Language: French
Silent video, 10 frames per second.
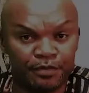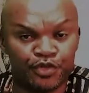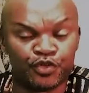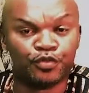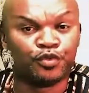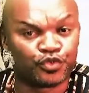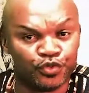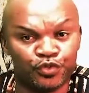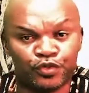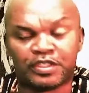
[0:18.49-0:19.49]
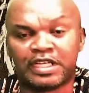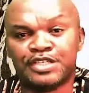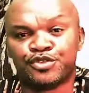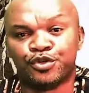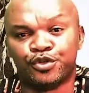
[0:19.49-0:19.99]
Messieurs, bonjour.
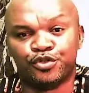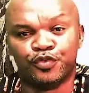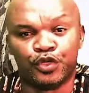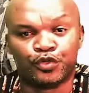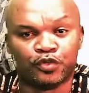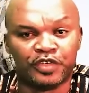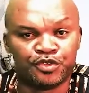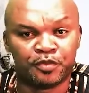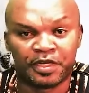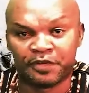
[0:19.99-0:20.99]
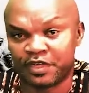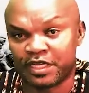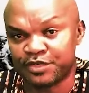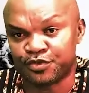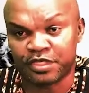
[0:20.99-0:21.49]
Très heureux de vous retrouver sur
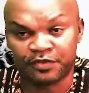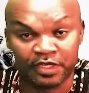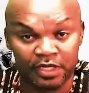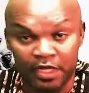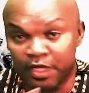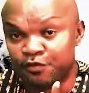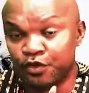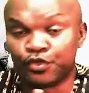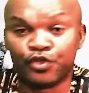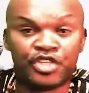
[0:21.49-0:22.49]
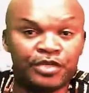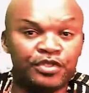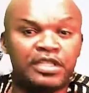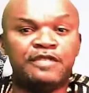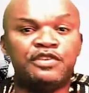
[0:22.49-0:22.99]
Panafricaniste TV, votre chaîne
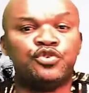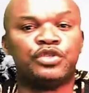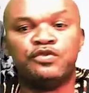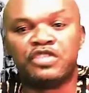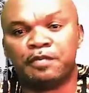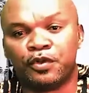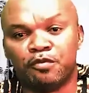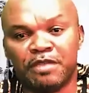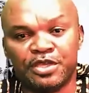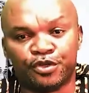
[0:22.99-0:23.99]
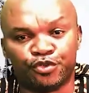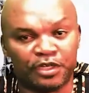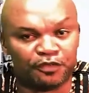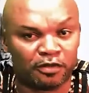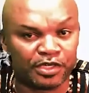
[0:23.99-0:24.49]
de télévision qui vous apporte le meilleur de
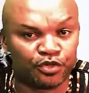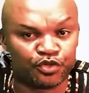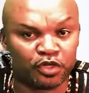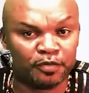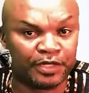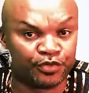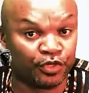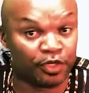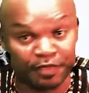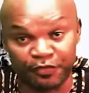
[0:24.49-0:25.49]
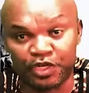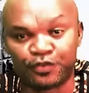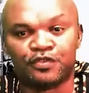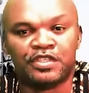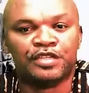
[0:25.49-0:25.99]
l'information sur un plateau d'or. Bienvenue à
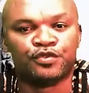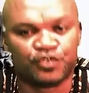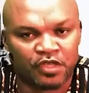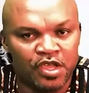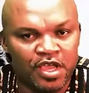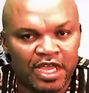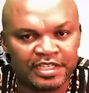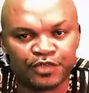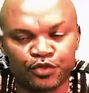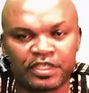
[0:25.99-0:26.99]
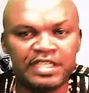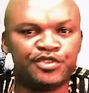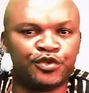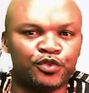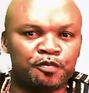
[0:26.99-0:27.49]
toutes et à tous à cette autre
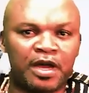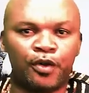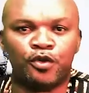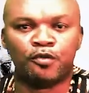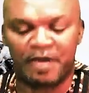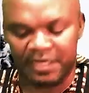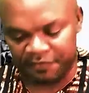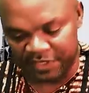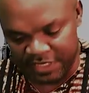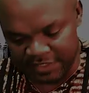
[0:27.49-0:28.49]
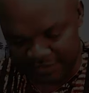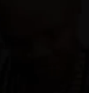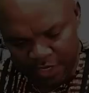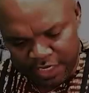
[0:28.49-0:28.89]
édition de Parole panafricaniste.